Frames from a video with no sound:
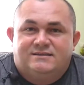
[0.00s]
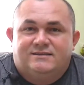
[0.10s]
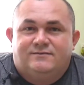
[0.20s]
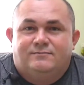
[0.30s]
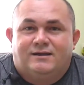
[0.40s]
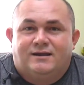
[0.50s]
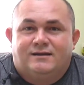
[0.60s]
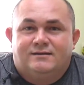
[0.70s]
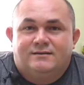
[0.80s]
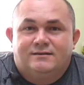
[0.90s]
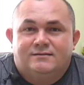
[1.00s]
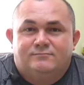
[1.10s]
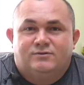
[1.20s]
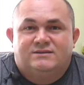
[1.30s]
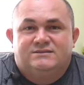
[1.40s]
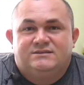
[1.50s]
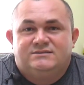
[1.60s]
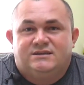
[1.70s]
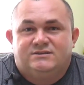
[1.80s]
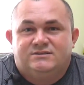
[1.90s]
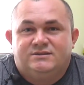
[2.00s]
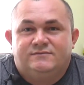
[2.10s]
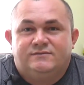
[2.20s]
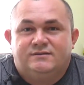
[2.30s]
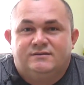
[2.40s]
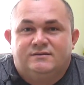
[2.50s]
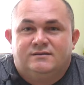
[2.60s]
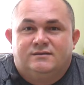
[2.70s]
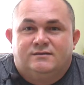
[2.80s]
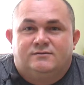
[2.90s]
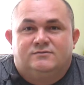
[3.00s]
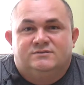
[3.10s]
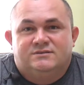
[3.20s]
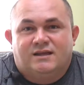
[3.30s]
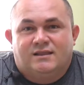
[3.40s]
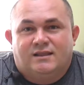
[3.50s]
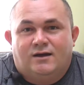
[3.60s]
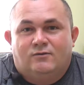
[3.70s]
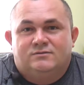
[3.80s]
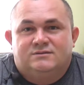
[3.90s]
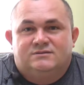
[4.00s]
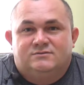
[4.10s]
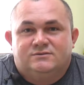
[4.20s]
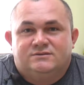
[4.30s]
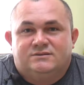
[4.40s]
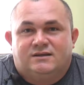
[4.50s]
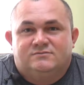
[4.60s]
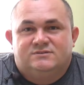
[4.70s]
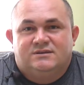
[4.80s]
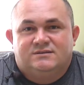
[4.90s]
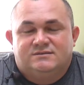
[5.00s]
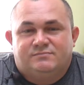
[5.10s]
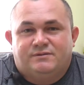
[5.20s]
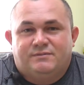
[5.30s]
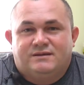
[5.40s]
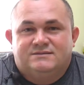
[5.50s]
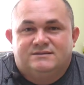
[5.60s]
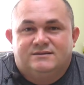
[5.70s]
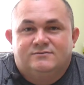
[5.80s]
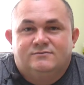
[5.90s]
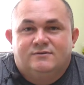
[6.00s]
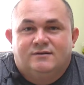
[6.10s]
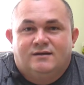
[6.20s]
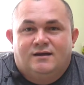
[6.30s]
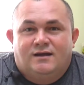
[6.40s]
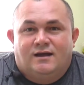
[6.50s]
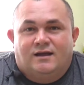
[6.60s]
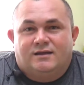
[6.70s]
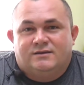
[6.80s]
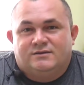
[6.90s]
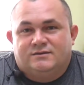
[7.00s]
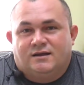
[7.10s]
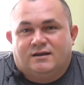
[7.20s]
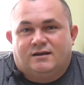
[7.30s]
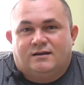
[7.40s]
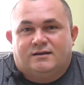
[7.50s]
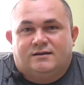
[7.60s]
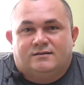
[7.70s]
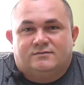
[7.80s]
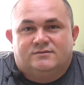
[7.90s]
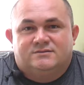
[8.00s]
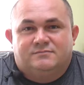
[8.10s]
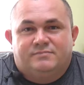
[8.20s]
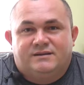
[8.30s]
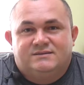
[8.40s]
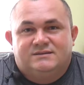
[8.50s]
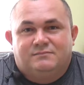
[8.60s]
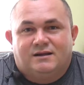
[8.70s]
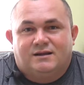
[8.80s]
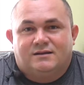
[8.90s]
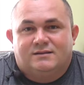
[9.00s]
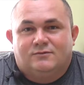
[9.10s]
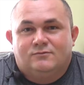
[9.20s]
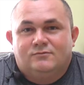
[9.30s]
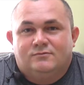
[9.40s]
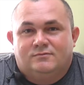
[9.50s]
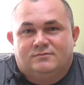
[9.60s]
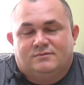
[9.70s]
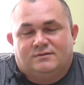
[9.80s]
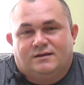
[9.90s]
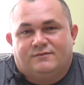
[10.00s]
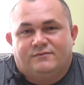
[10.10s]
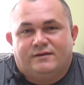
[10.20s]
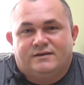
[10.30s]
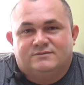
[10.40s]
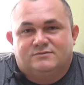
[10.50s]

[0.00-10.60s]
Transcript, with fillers: à TV Maracanã por essa iniciativa dos internautas, hoje estar nos dando essa premiação aqui a nossa empresa em Maracanaú, que é a VS